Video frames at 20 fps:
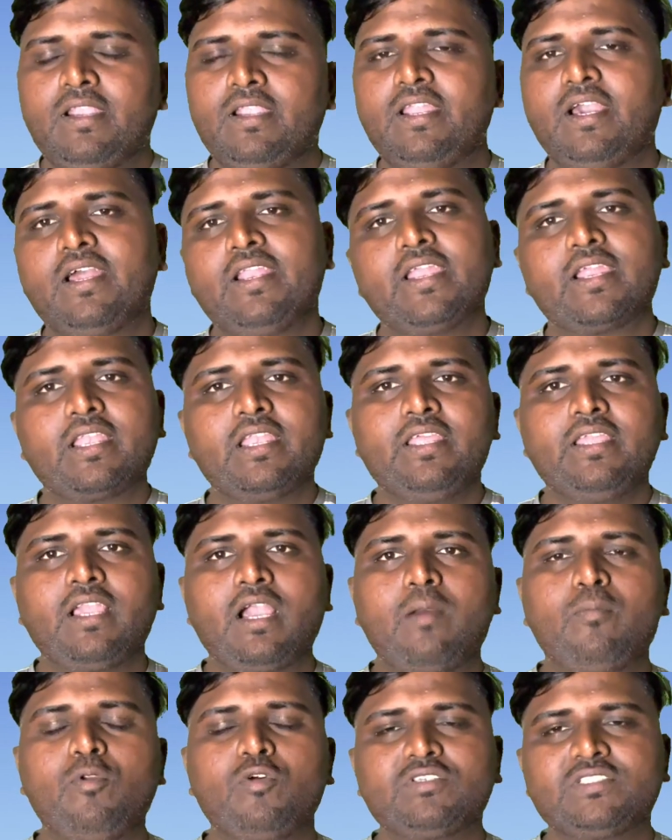डायरेक्टली
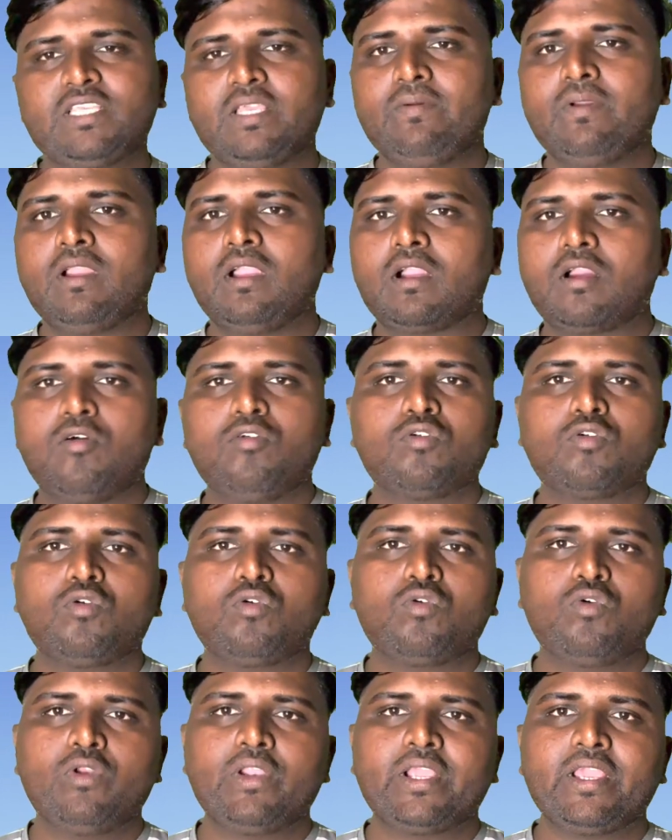आप लोग सेविंग अकाउंट को
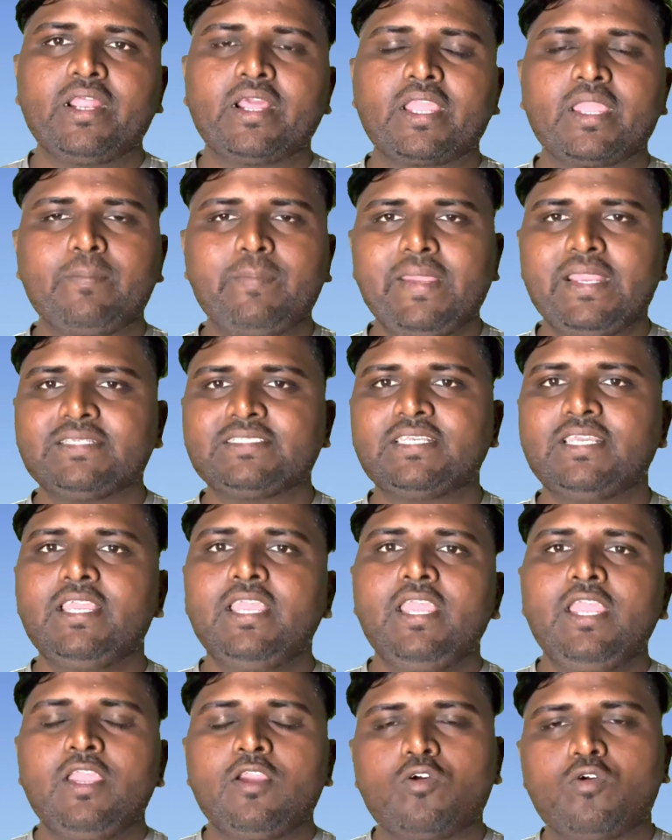खोल के रखे पैसे
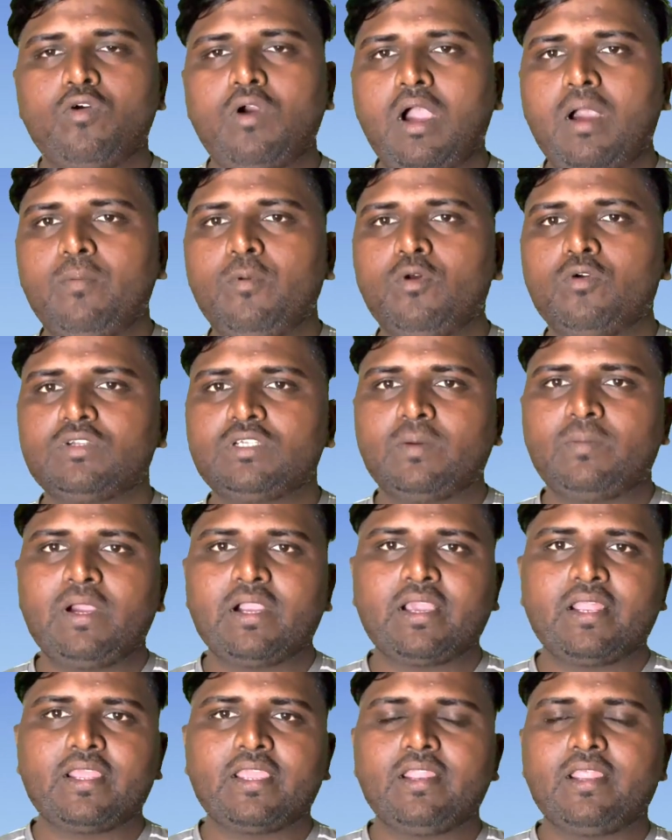को आप लोग जमा
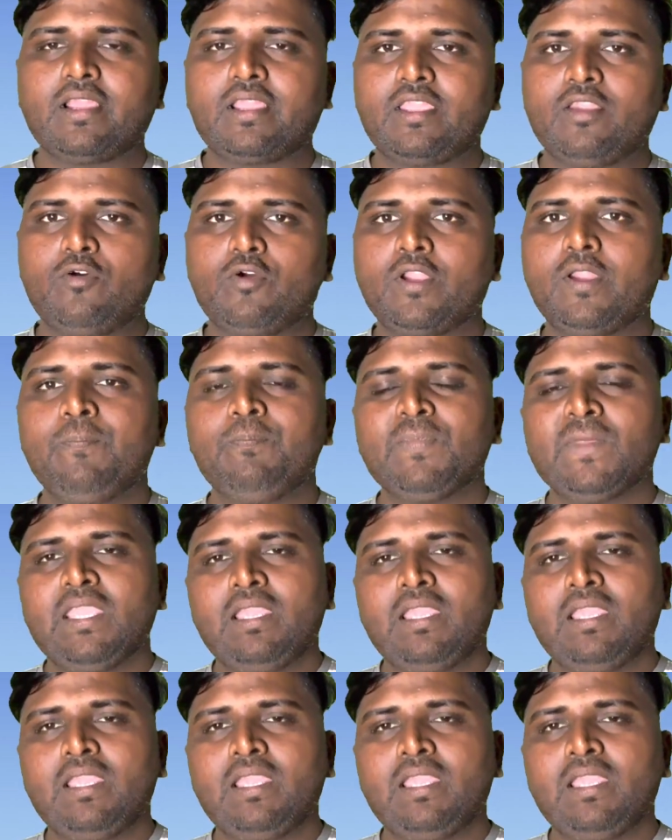करके रखे होंगे